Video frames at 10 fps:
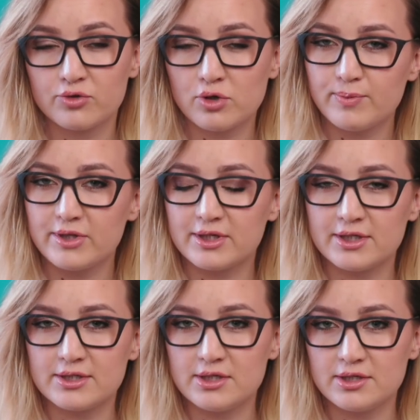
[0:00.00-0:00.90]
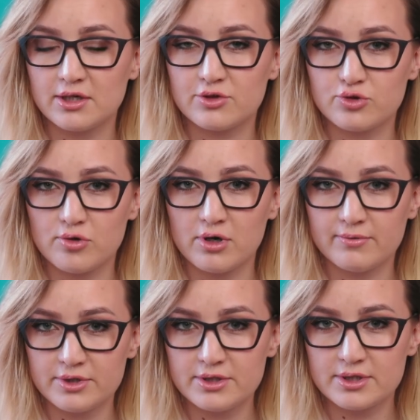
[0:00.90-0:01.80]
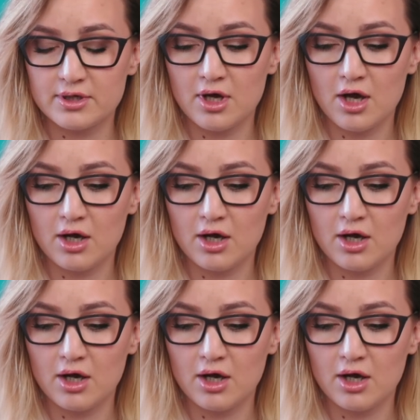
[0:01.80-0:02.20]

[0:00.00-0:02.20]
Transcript: Но опять-таки здесь я хочу оговориться,